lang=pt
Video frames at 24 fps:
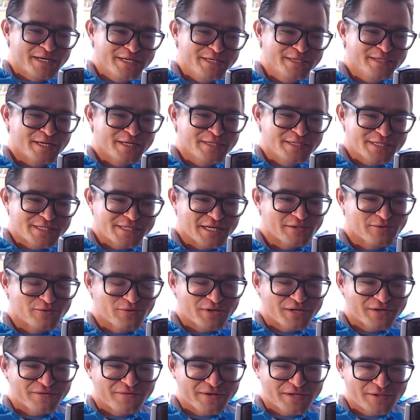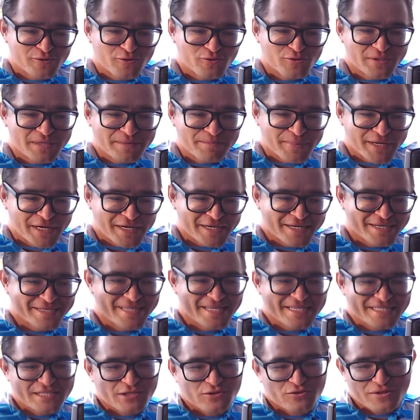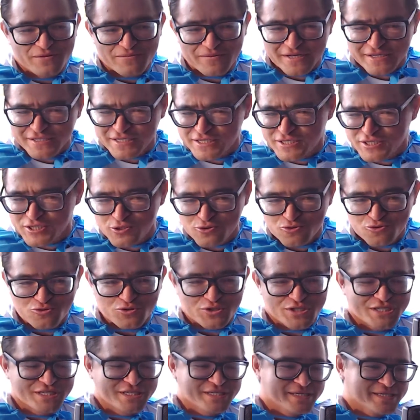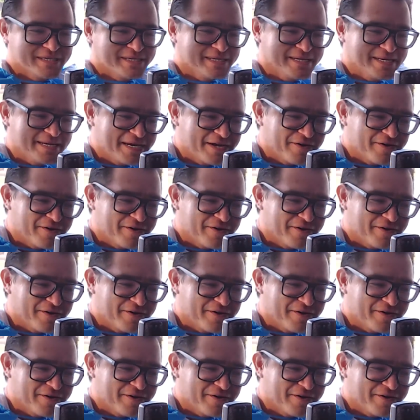indenizatória vai toda para a área da saúde, fazer cirurgia,